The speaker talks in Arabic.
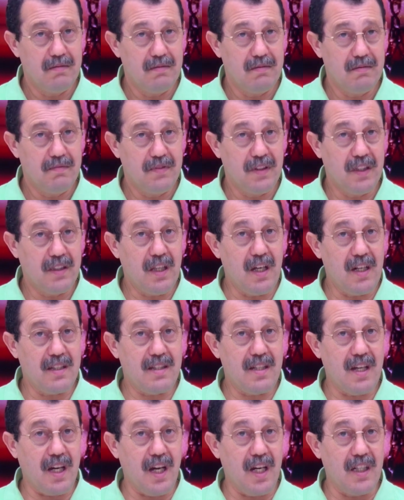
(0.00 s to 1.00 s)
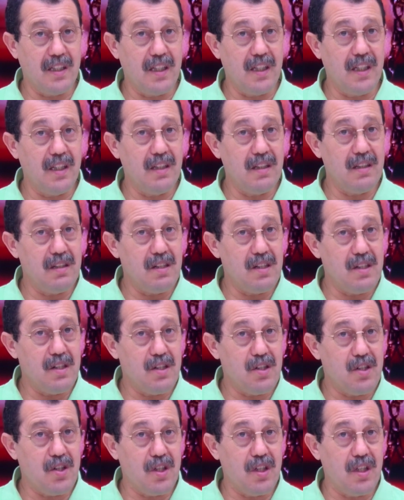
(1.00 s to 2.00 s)
في اطار التقاضي
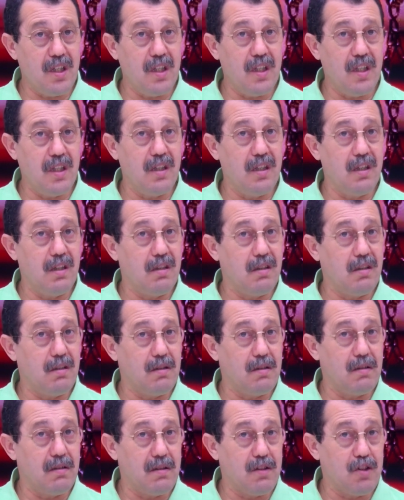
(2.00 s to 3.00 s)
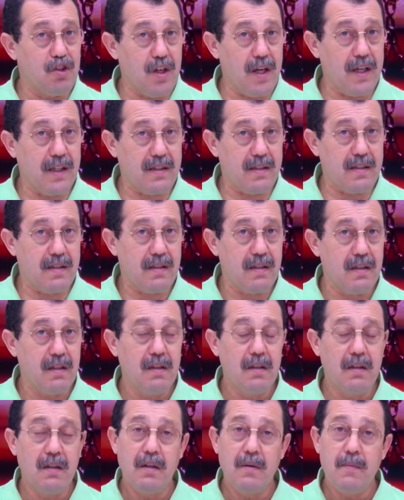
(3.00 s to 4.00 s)
شي شخص
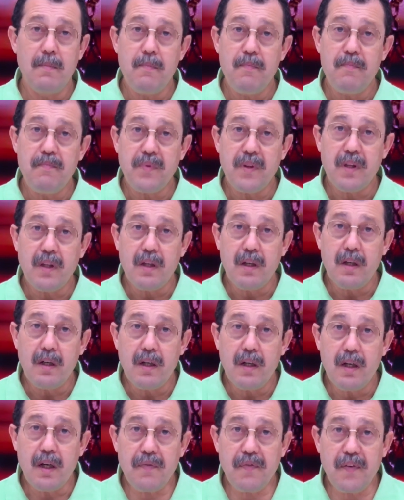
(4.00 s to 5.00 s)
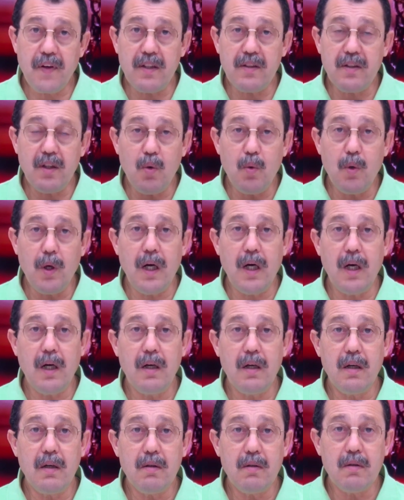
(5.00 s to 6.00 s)
رفع دعوى
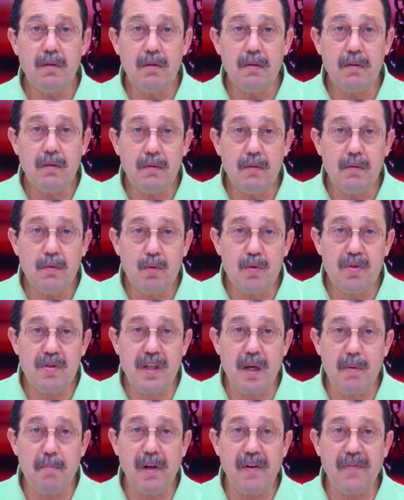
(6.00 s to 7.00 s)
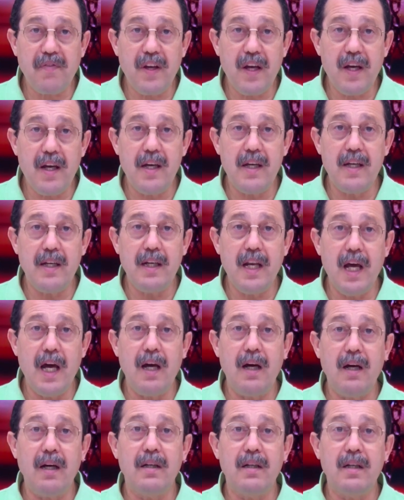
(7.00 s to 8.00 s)
واستمر فيها
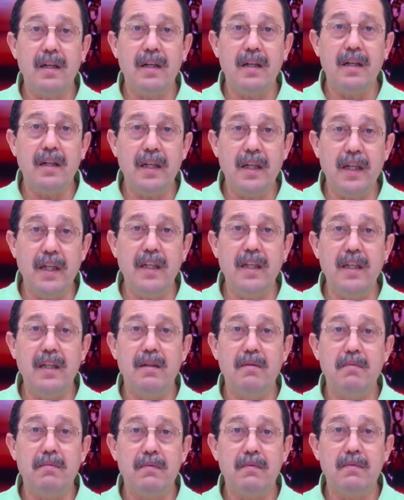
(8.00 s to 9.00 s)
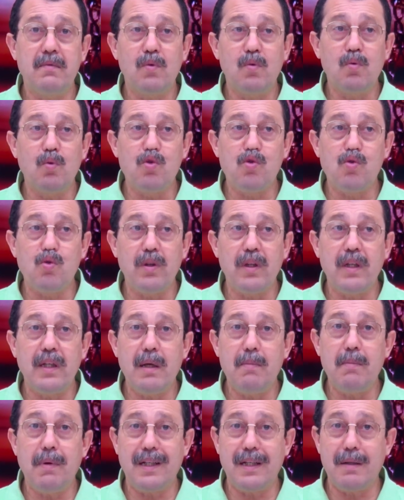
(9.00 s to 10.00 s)
الى حين الوصول
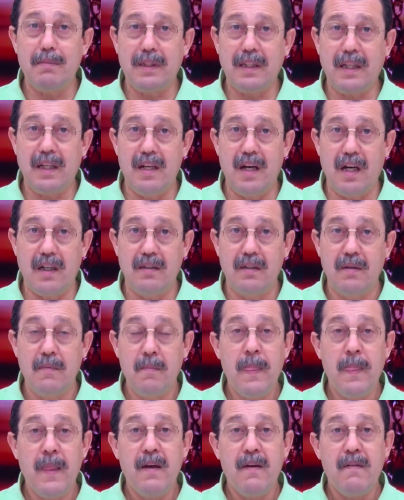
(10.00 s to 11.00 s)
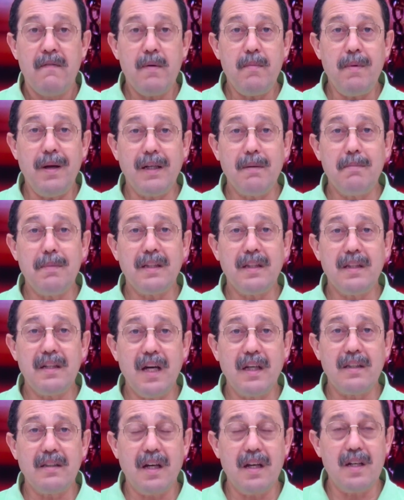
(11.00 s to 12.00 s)
الى محكمه النقد فمحكمه
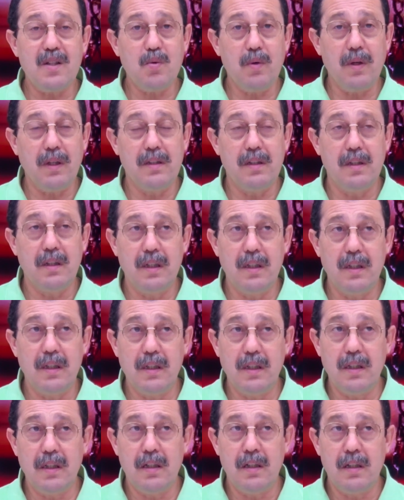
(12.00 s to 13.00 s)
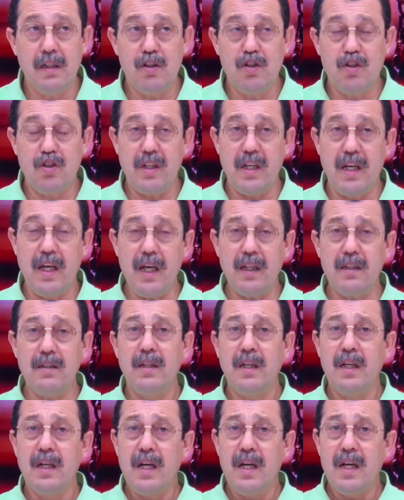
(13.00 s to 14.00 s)
النقد قالت واحد
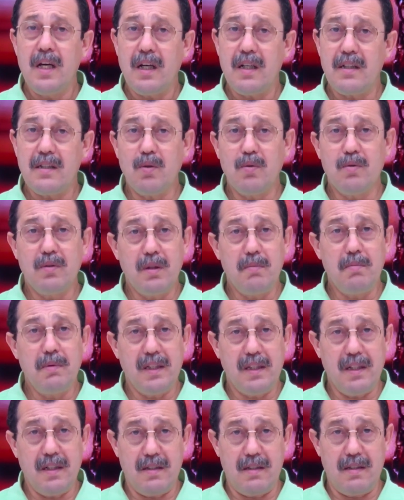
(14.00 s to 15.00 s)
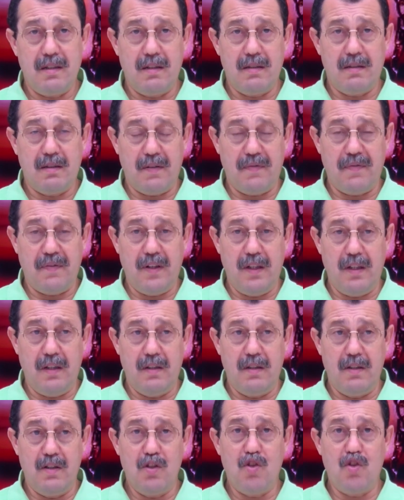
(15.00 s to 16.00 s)
الاجتهاد قالت اودي ملي كترفع
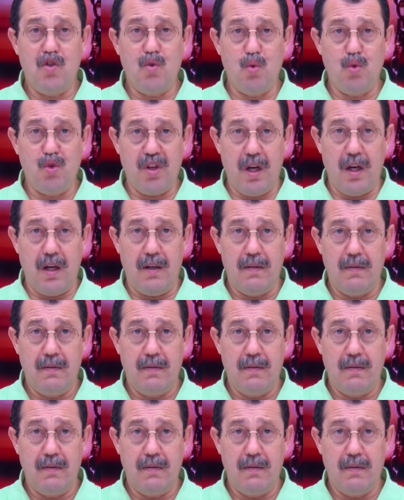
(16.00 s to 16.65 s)
الزوجه